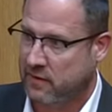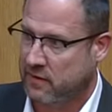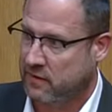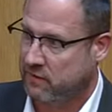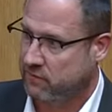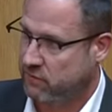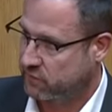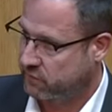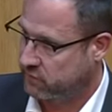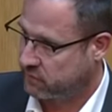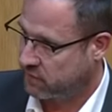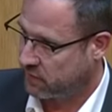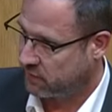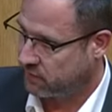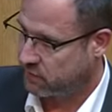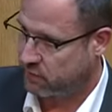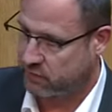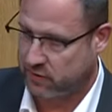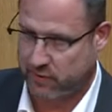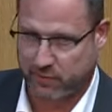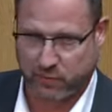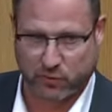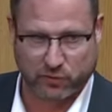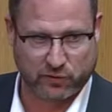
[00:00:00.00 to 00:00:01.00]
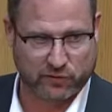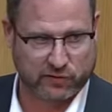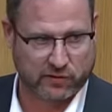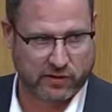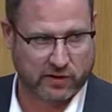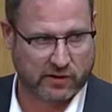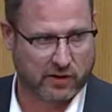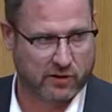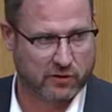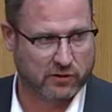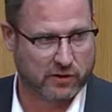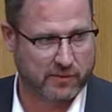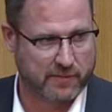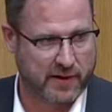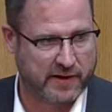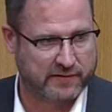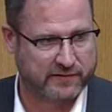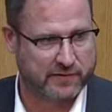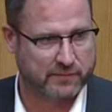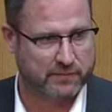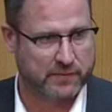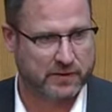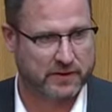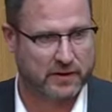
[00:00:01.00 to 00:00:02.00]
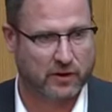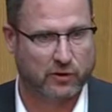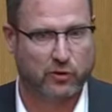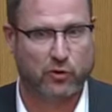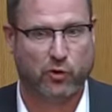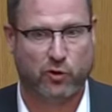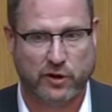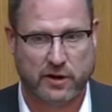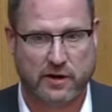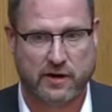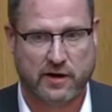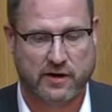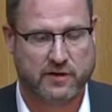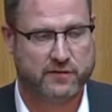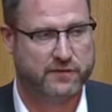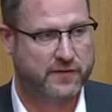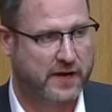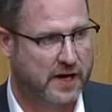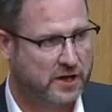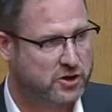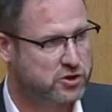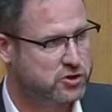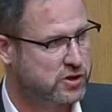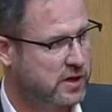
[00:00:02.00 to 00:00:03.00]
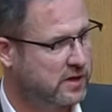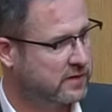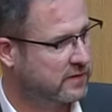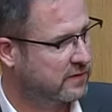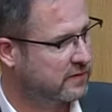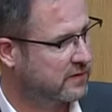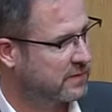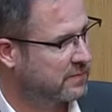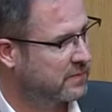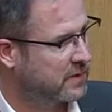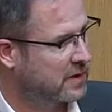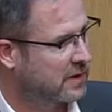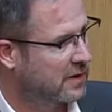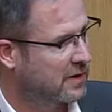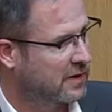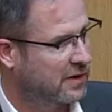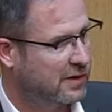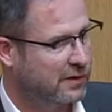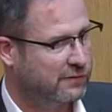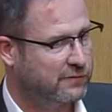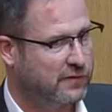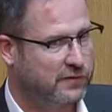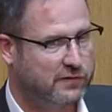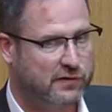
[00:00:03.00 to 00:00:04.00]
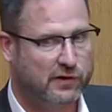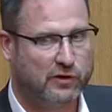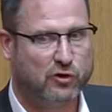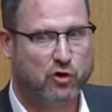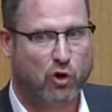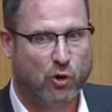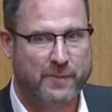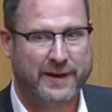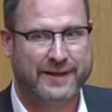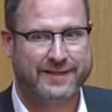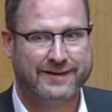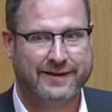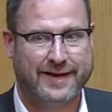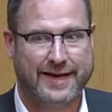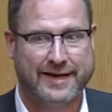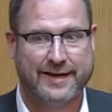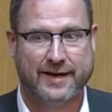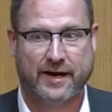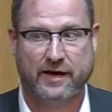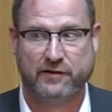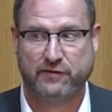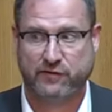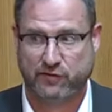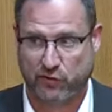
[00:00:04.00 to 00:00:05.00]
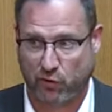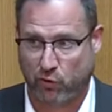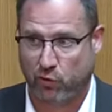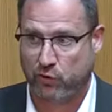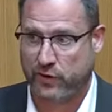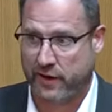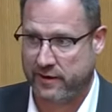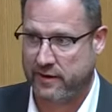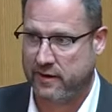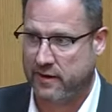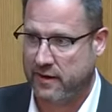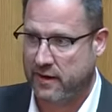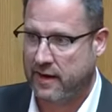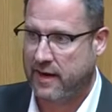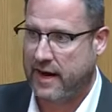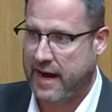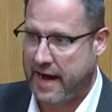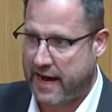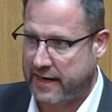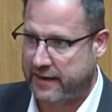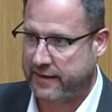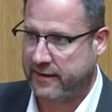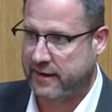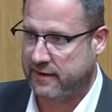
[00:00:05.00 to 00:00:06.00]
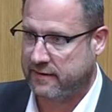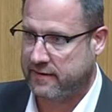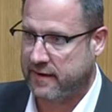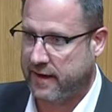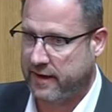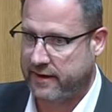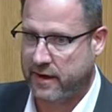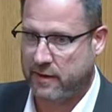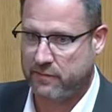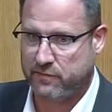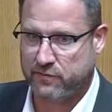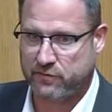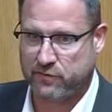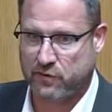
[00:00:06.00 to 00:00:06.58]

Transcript: was Sie von der Bundesregierung gemeinsam mit den Grünen alles veranstaltet haben und was Sie kommenden Generationen angetan haben.